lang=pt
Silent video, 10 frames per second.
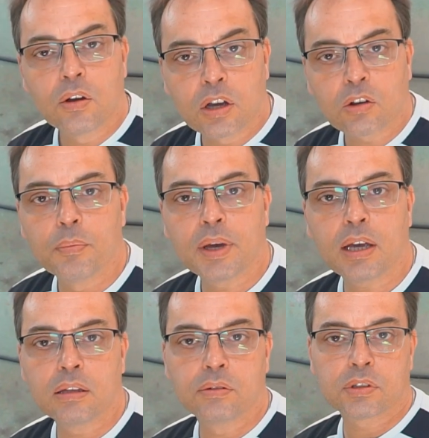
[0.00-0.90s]
eu
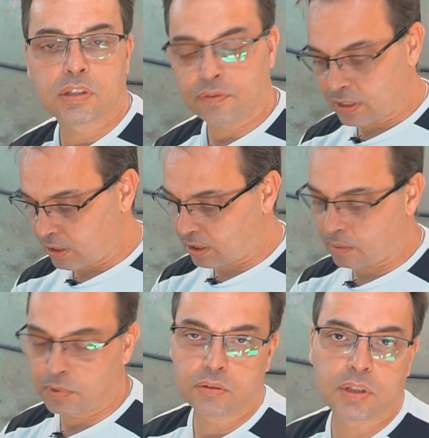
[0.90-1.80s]
recomendo você fazer essa
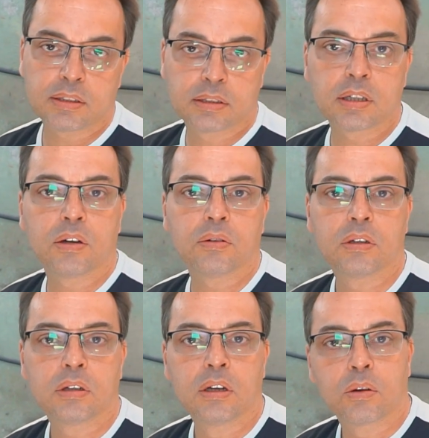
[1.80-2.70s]
manutenção
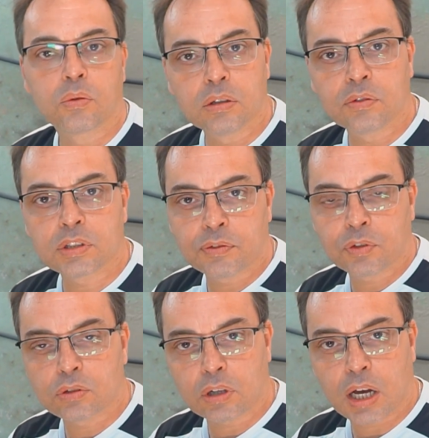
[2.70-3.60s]
quando você
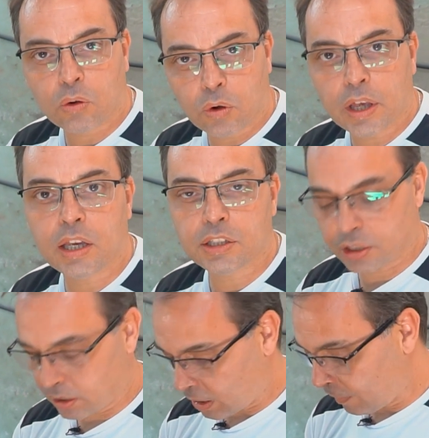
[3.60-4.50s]
for trocar
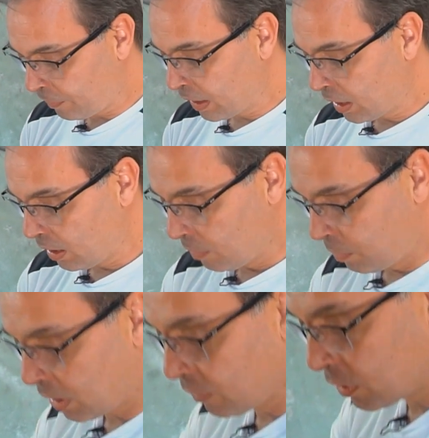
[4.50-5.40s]
corrente, tá? Porque